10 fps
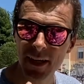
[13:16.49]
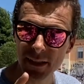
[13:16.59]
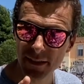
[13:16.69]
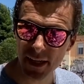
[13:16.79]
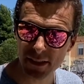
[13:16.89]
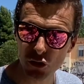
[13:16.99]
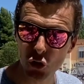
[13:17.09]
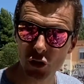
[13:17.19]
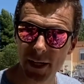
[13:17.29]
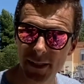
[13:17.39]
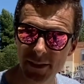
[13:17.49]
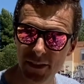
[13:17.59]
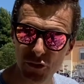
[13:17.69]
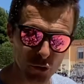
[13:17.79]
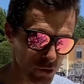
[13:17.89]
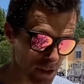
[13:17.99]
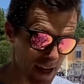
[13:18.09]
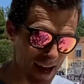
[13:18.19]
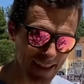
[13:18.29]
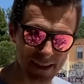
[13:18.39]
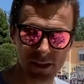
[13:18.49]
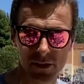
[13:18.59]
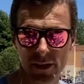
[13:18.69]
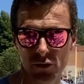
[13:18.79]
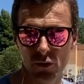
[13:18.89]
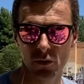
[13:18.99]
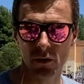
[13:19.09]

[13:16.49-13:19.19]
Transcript: si haces los ejercicios antes de esto,